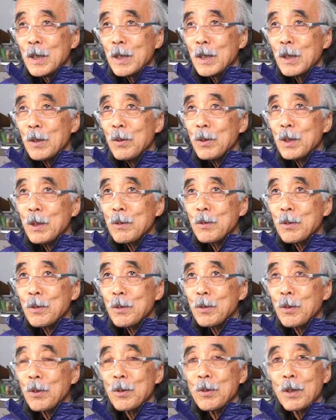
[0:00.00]
大きくす
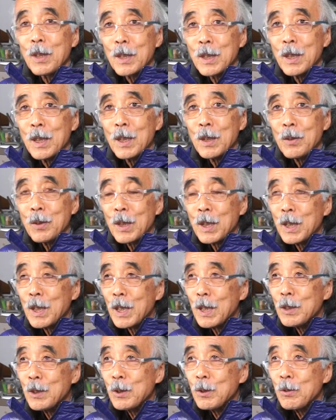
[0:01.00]
るというのはねお金
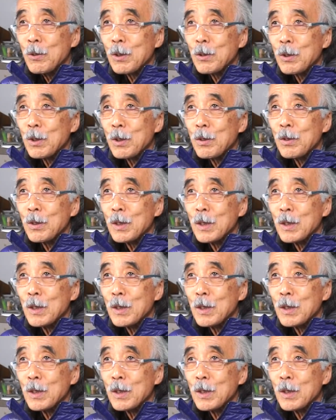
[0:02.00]
が必要な時